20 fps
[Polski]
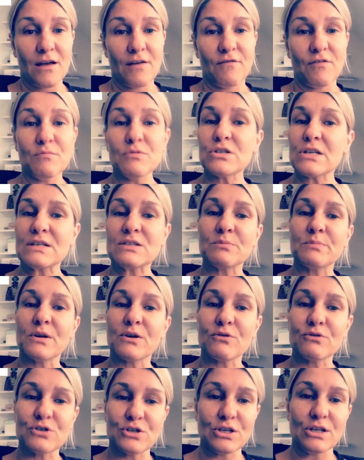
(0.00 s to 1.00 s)
Wymyśla sobie
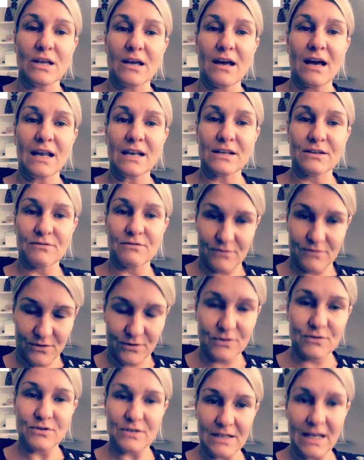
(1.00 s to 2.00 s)
rodzinę, ale
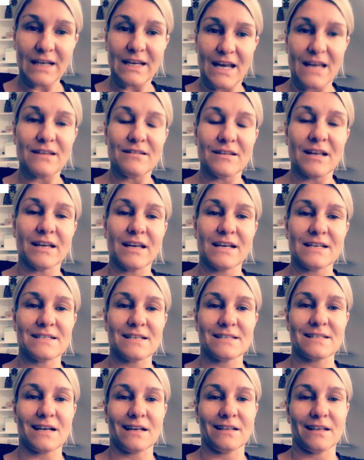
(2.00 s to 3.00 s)
na jej, na jej
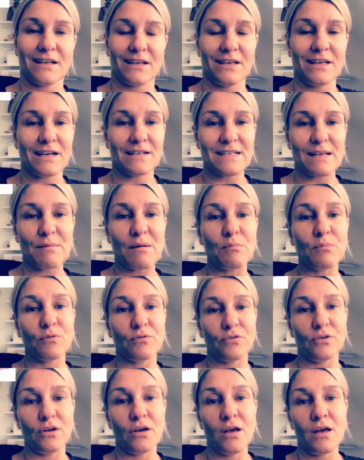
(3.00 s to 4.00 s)
zasadach. I jak sama
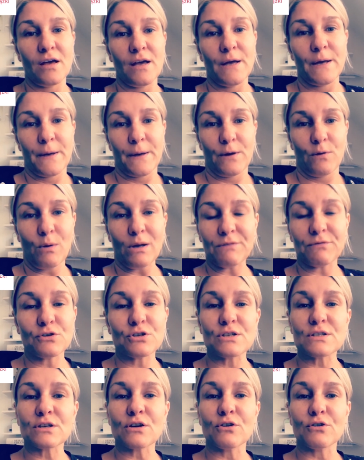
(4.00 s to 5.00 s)
mówi, e, łatwo
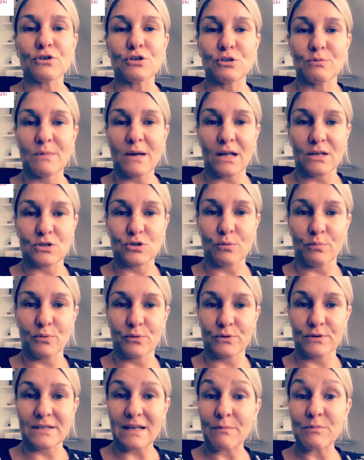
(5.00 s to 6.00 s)
się z kogoś śmiać,
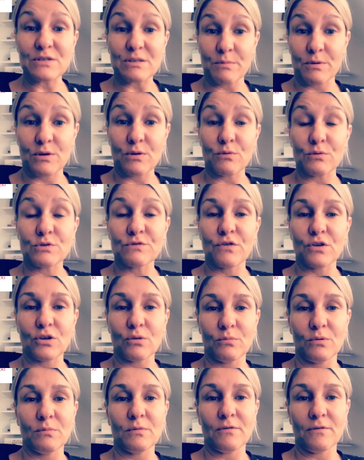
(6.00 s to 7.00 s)
dopóki sami sobie nie
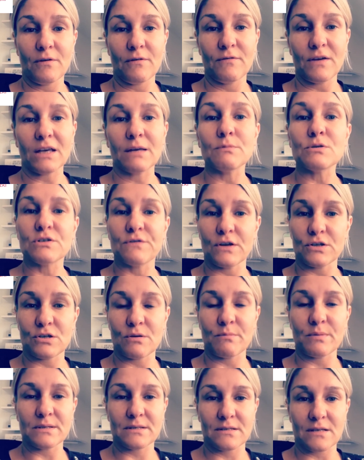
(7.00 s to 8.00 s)
uświadomimy, w jakim
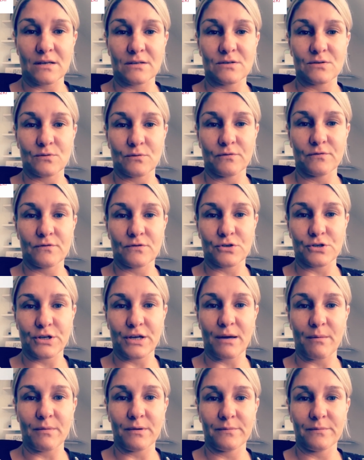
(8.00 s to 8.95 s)
świecie bez sensów żyjemy.